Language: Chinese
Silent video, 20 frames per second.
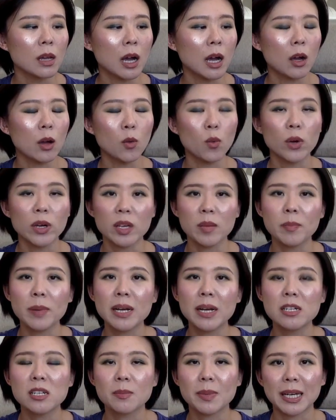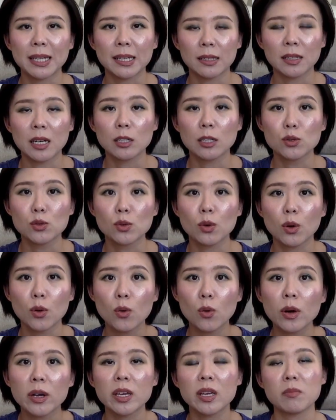呃，我一般是把它当做
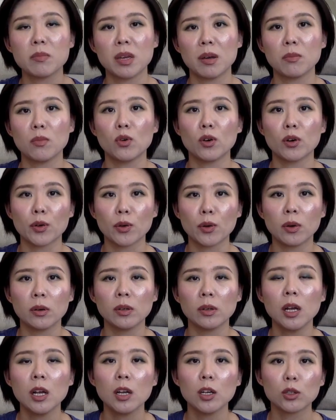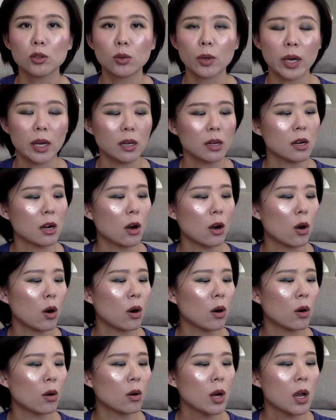过夜面膜用。对，然
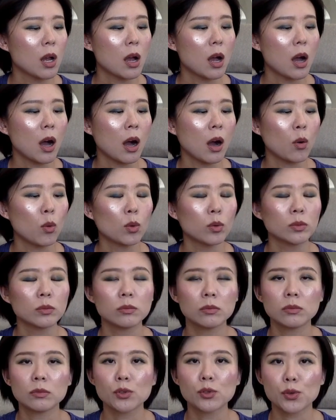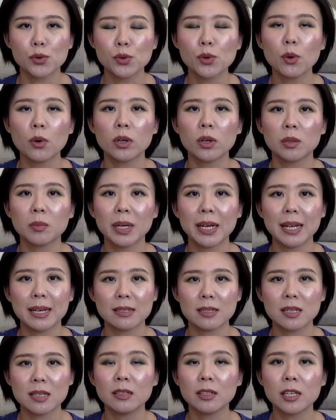后啊，我就用个那么
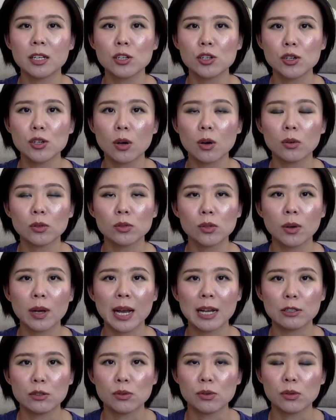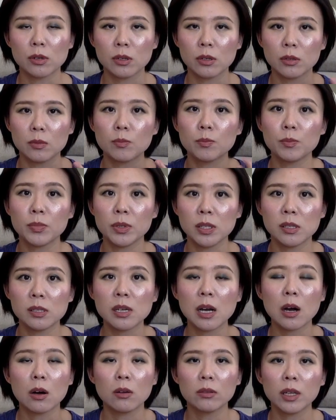两三天之后，就感觉比
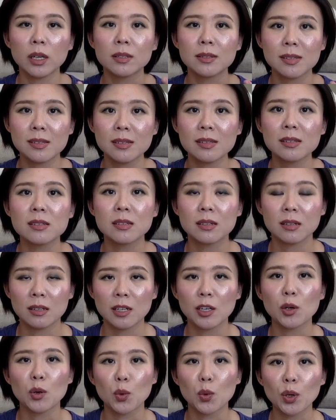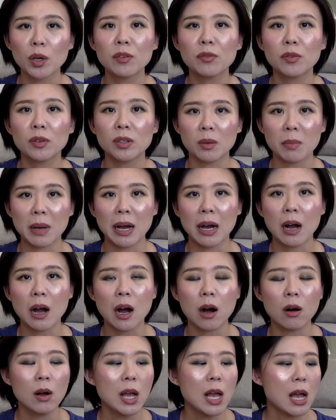较那个气色可以恢复的蛮
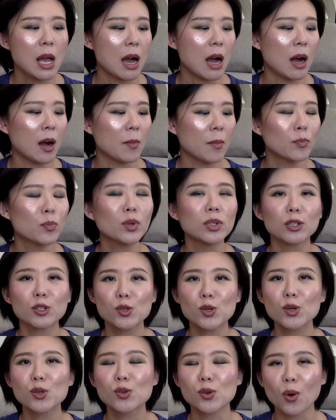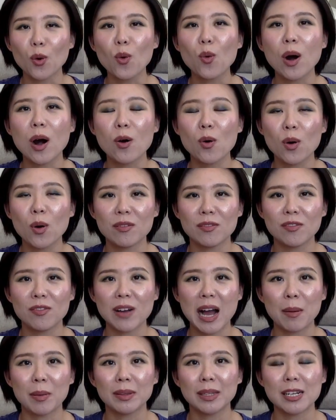好。嗯，不能说容光焕
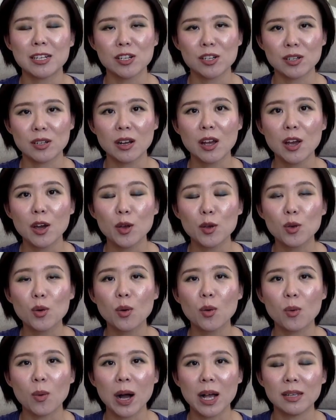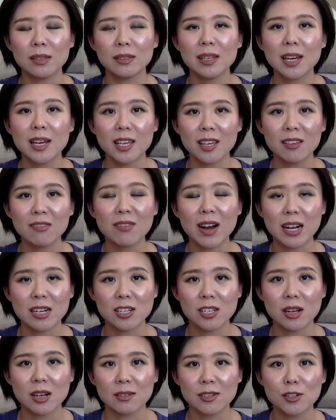发吧，但是用完一晚
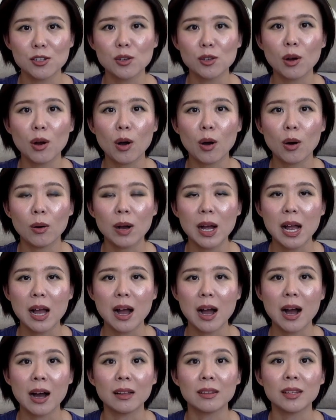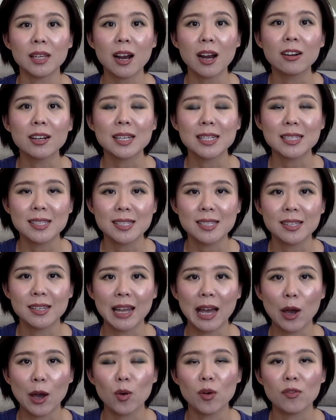上之后啊，第二天起
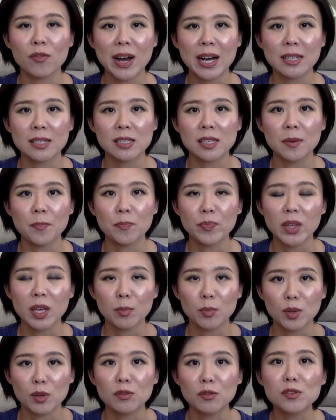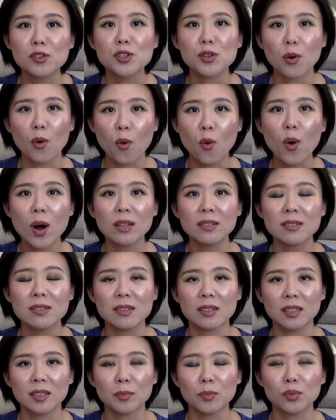来会发现。皮肤是有光
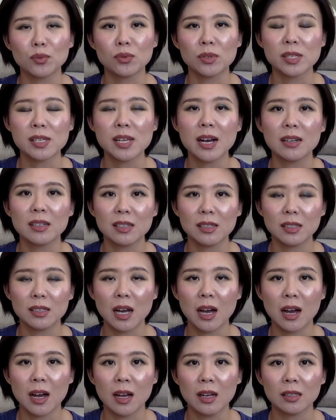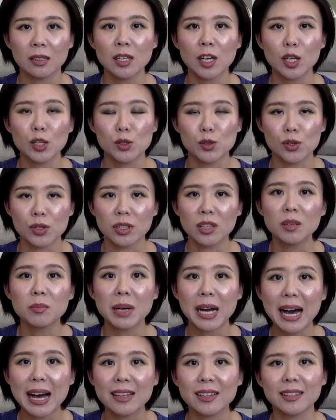泽的，不像啊，就是那
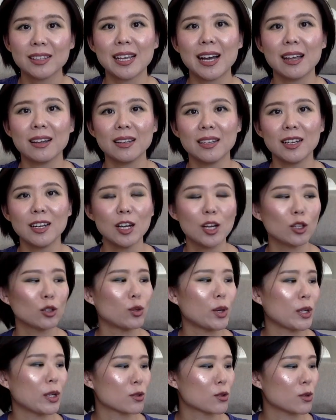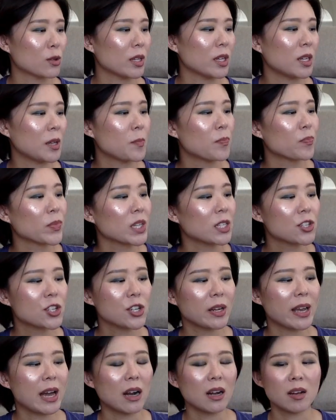么暗淡了。对，所以
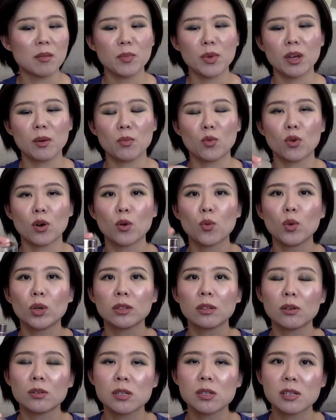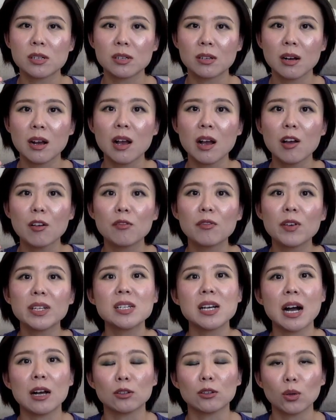这两个面膜我都是非
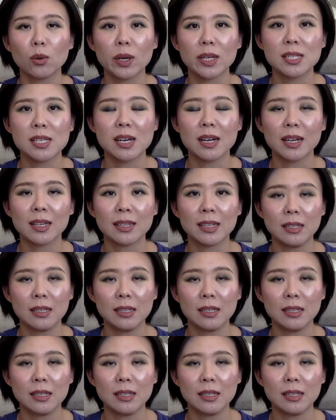常推荐，